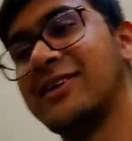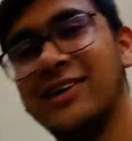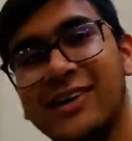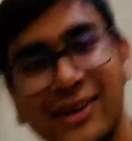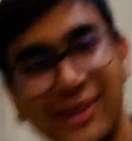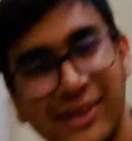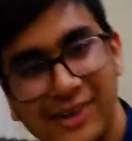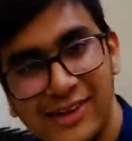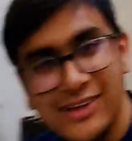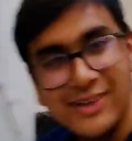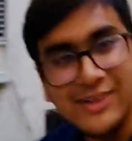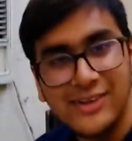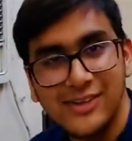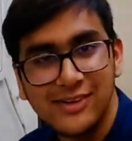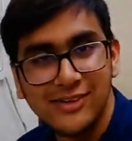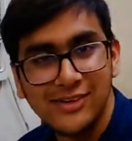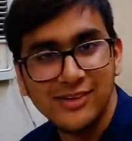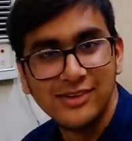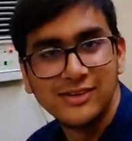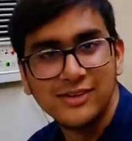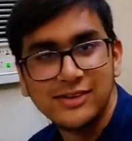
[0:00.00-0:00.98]
ही का तो भाई
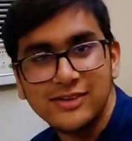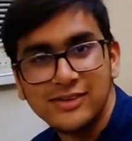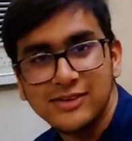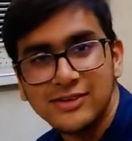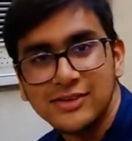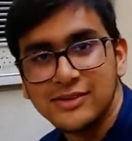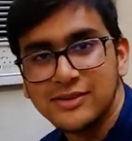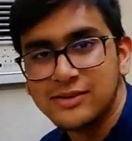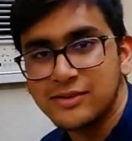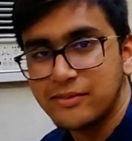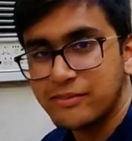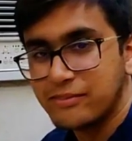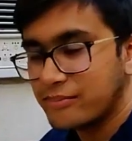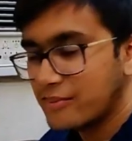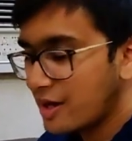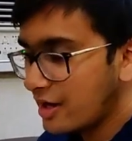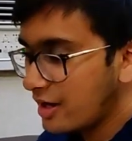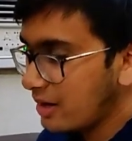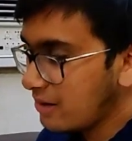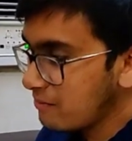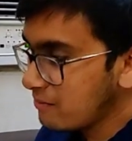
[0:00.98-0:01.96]
हूं
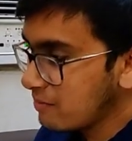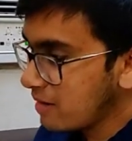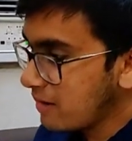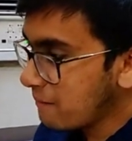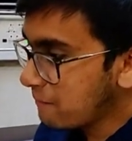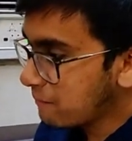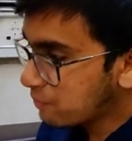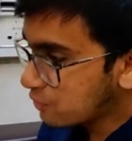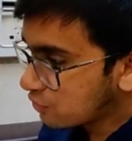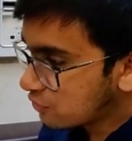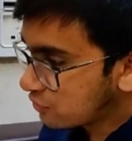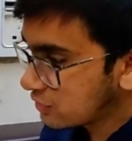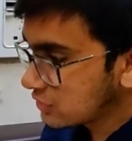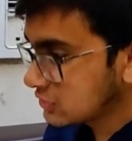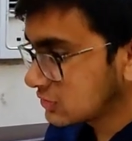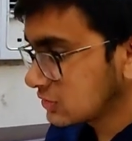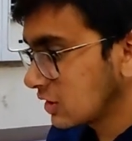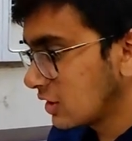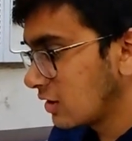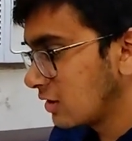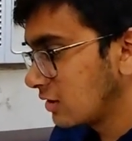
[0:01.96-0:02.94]
मैं मैं
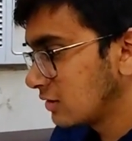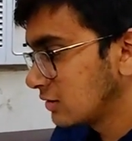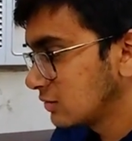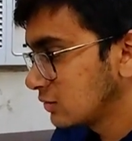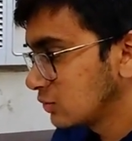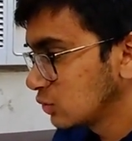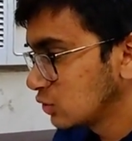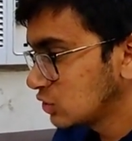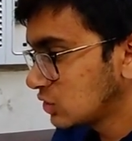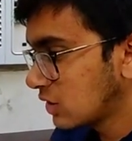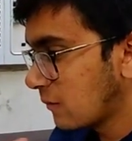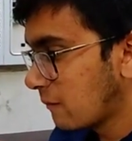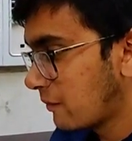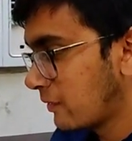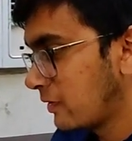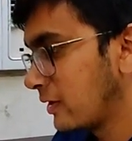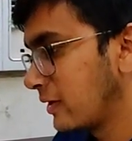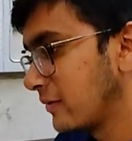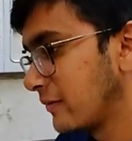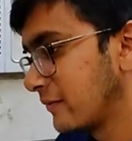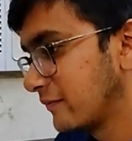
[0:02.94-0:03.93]
प्रोफेशनल तू
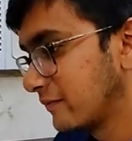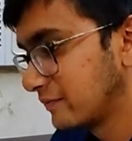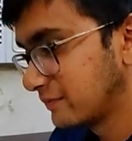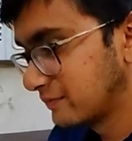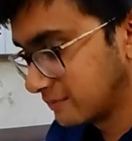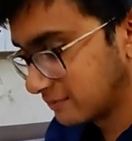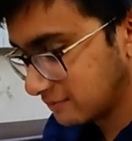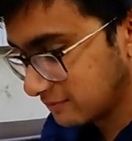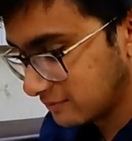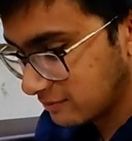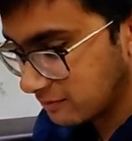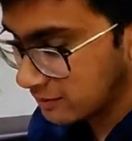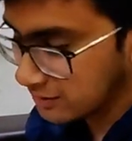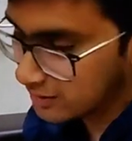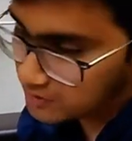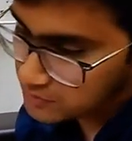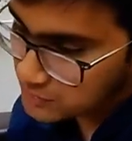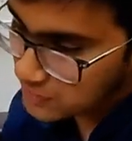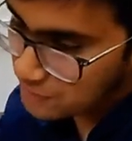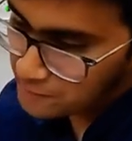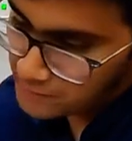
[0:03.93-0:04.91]
छपरी तो-
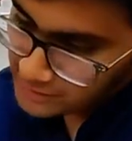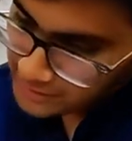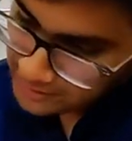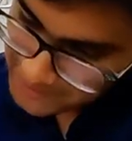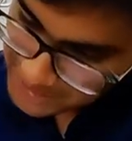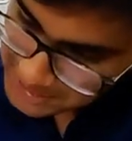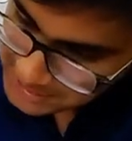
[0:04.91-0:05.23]
मतलब छपरी का